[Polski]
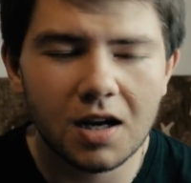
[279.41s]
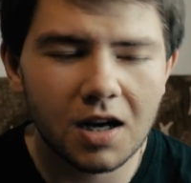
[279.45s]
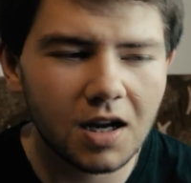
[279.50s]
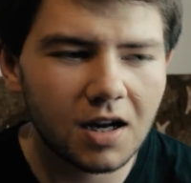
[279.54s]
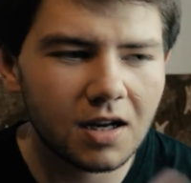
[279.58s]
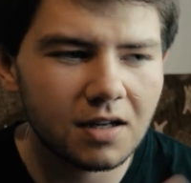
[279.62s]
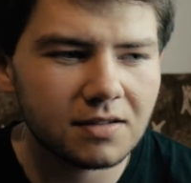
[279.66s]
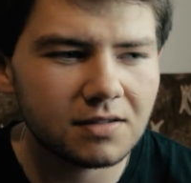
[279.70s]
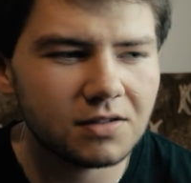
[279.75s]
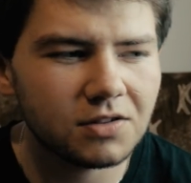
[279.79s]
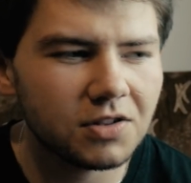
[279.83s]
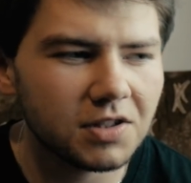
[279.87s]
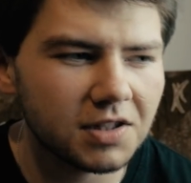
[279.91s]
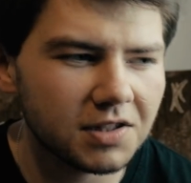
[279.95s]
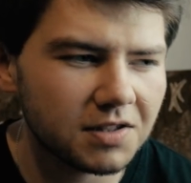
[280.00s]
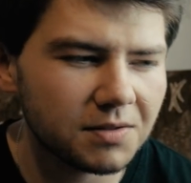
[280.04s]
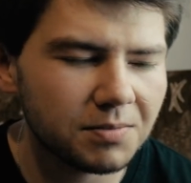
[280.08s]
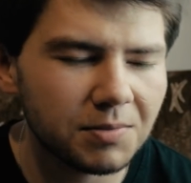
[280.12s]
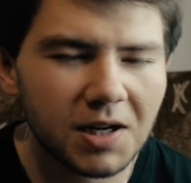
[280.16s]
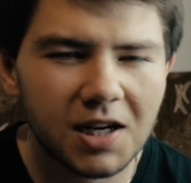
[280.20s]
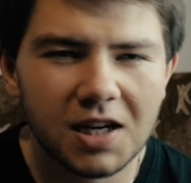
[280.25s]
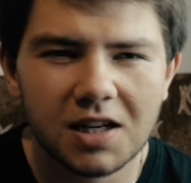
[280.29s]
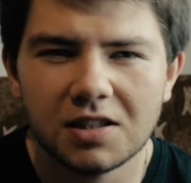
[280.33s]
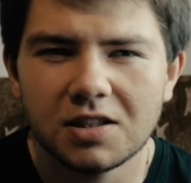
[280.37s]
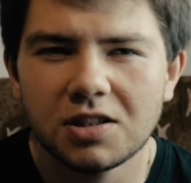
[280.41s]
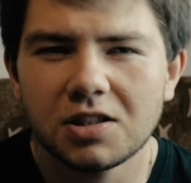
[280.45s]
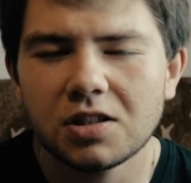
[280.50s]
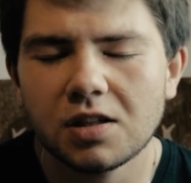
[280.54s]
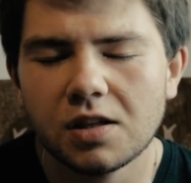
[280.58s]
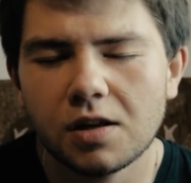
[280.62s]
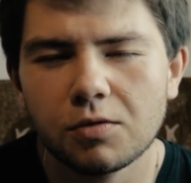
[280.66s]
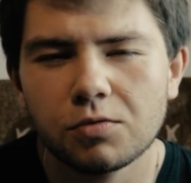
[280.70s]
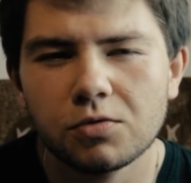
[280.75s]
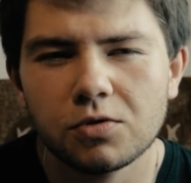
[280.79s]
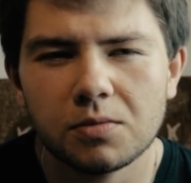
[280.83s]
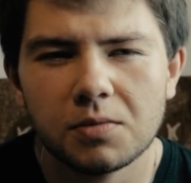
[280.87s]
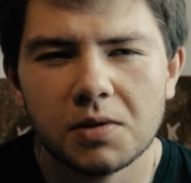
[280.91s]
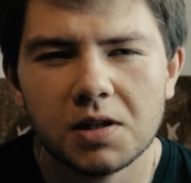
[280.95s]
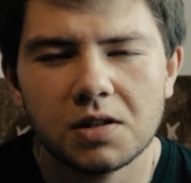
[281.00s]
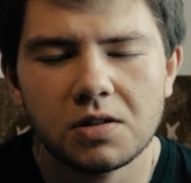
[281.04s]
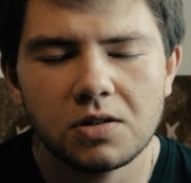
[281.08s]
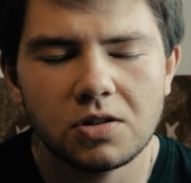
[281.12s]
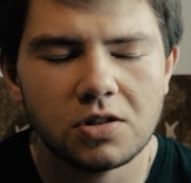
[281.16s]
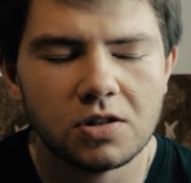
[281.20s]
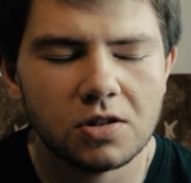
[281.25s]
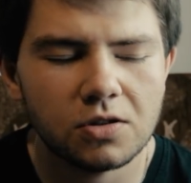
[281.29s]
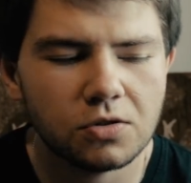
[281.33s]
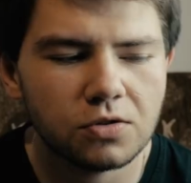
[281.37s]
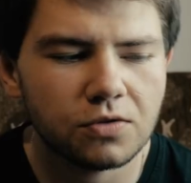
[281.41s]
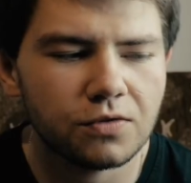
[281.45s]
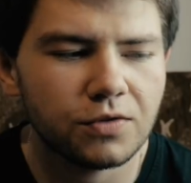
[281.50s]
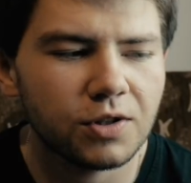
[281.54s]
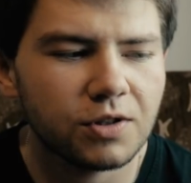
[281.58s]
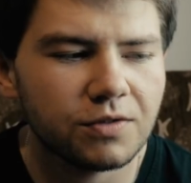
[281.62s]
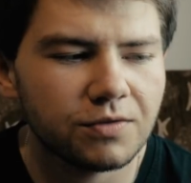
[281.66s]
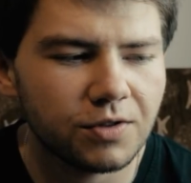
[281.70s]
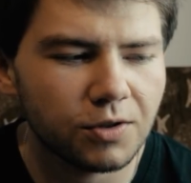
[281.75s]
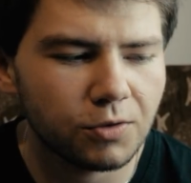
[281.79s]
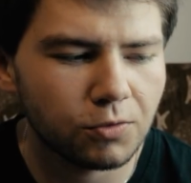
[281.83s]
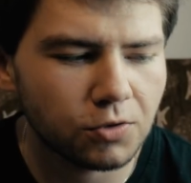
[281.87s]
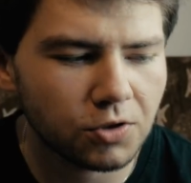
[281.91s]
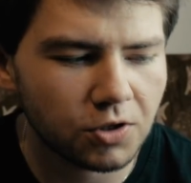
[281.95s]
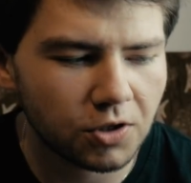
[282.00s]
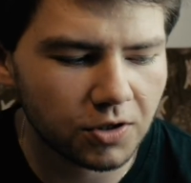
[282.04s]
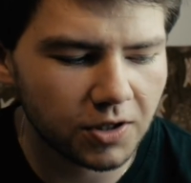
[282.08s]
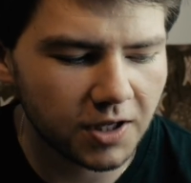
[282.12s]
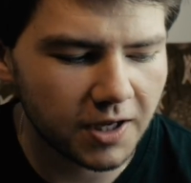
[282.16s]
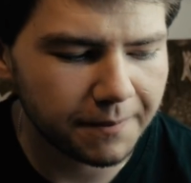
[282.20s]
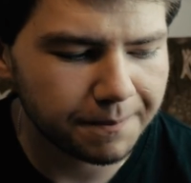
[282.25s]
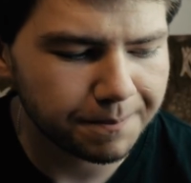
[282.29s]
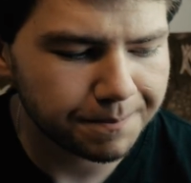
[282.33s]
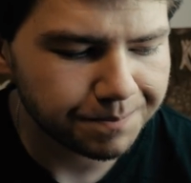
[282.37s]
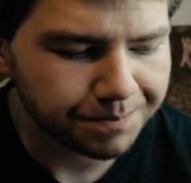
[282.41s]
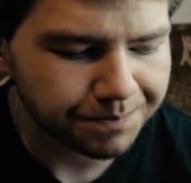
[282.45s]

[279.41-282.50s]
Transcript: e, co jest mechaniczne, automatyczne, już wy wyuczone.